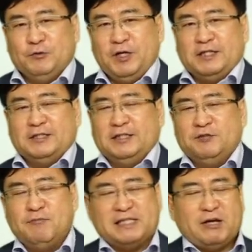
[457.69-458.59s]
우리 그
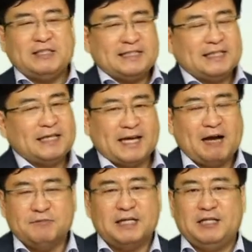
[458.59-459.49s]
음반 사장님께
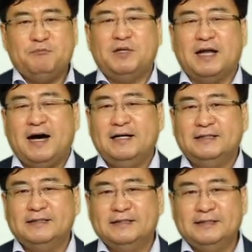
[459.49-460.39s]

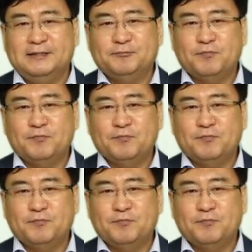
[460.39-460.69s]
감사드립니다. 어?